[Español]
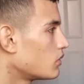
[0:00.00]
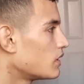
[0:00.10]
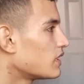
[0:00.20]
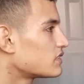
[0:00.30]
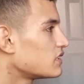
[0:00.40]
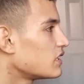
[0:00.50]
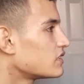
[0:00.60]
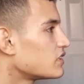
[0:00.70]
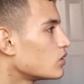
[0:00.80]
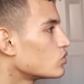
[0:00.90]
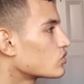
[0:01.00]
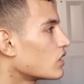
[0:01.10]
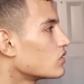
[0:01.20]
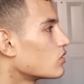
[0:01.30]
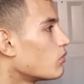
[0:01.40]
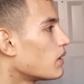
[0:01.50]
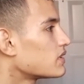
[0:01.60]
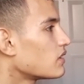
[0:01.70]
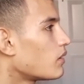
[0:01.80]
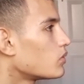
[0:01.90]
Buena, sigue, sigue buscando el
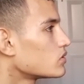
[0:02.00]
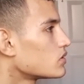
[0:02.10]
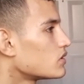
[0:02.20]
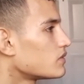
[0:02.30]
combate, vamos.